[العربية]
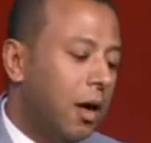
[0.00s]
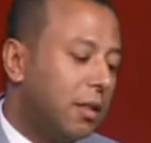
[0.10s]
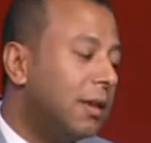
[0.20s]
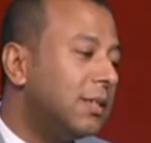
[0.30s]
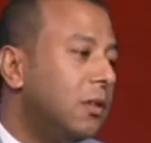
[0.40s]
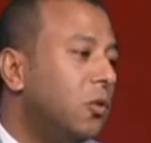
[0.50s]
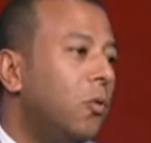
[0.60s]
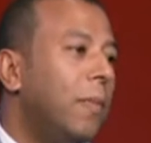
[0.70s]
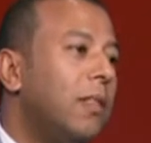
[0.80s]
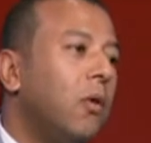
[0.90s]
التاسك دي
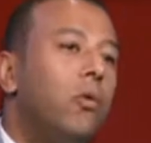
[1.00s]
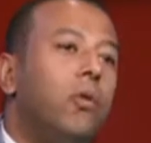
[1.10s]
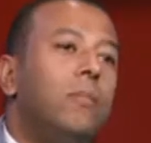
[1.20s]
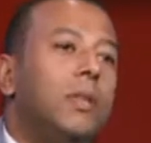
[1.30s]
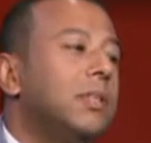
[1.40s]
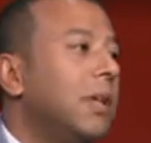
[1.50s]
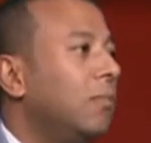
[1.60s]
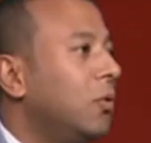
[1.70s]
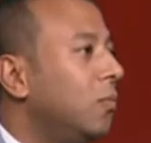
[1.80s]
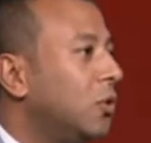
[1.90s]
طول ما انت كل يوم بتصحى
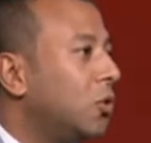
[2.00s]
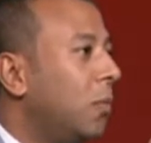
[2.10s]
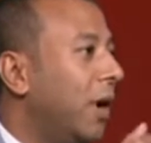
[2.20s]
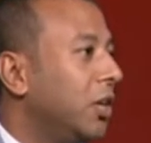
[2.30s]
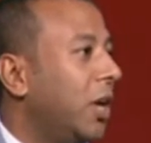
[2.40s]
من النوم الصبح